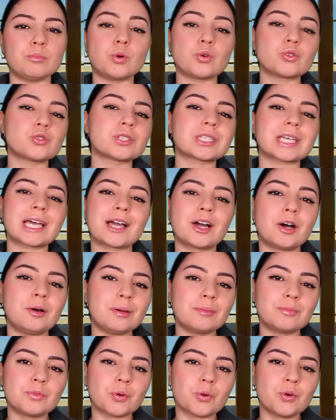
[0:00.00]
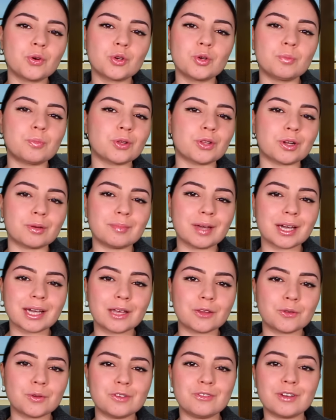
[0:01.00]
Bon, ce serait quand même drôle que pendant le
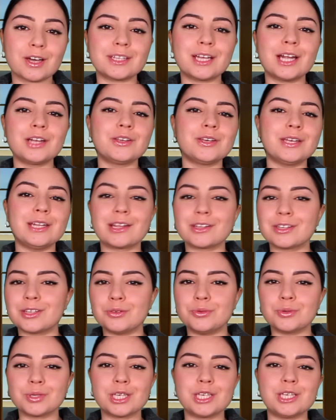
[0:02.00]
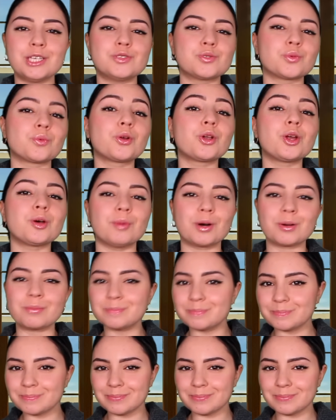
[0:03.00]
mercato hivernal, il y ait l'un des deux qui quitte son club. Hein.